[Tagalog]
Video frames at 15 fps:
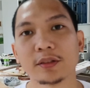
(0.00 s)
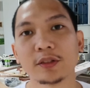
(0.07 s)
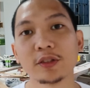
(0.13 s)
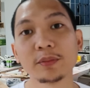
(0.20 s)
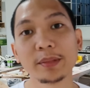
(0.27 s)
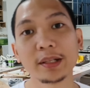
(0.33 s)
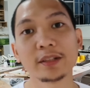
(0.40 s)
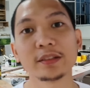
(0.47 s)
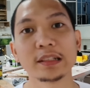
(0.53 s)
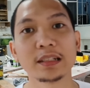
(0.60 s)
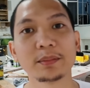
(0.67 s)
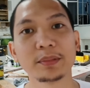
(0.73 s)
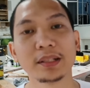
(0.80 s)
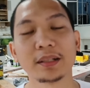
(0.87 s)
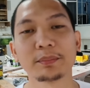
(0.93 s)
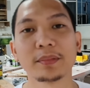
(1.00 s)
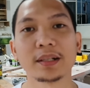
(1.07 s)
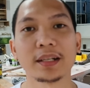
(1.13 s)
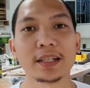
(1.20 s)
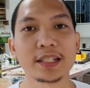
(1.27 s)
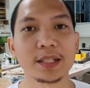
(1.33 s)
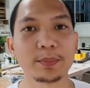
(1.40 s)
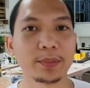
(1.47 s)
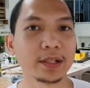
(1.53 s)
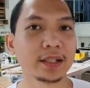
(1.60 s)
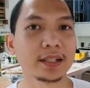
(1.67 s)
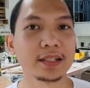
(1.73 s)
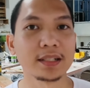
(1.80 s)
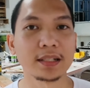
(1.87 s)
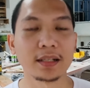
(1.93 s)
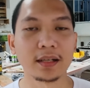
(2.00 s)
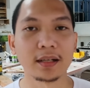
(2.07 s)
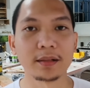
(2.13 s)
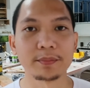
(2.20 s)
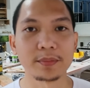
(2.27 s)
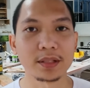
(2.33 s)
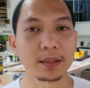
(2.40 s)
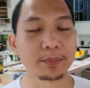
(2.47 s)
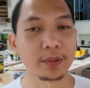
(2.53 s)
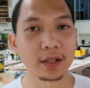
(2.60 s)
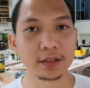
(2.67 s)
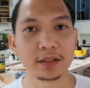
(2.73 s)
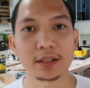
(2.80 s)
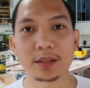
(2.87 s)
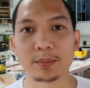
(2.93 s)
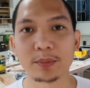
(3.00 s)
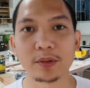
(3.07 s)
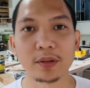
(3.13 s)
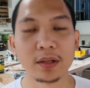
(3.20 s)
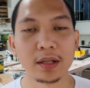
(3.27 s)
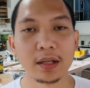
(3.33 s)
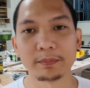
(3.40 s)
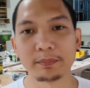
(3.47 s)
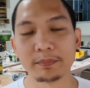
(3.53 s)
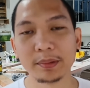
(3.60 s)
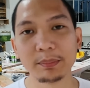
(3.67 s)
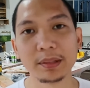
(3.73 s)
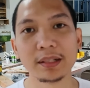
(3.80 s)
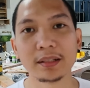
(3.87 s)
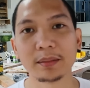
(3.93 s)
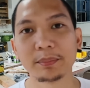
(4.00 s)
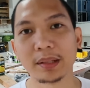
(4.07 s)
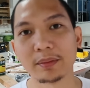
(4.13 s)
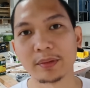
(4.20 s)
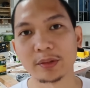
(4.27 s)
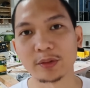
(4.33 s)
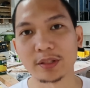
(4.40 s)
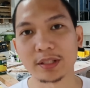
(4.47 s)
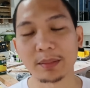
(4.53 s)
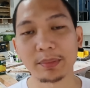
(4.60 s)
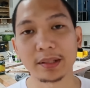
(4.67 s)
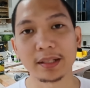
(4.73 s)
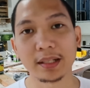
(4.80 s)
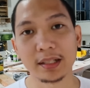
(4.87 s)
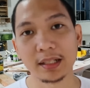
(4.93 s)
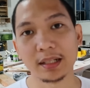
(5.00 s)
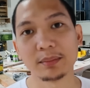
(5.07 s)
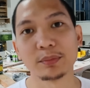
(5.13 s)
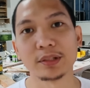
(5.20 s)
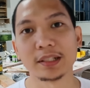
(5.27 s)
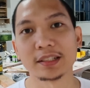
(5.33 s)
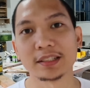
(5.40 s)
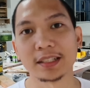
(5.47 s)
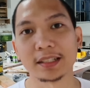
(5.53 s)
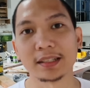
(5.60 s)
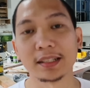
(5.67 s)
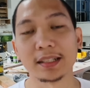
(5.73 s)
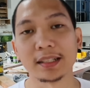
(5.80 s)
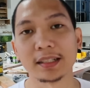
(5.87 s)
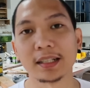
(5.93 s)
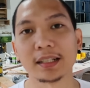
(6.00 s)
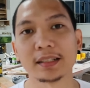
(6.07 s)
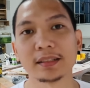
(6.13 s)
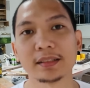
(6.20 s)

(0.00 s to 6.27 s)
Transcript: Kung meron ka naman ng mga experience um, sa projects mo, bibili ka ng power tools kapag kailangan mo lang shot talaga.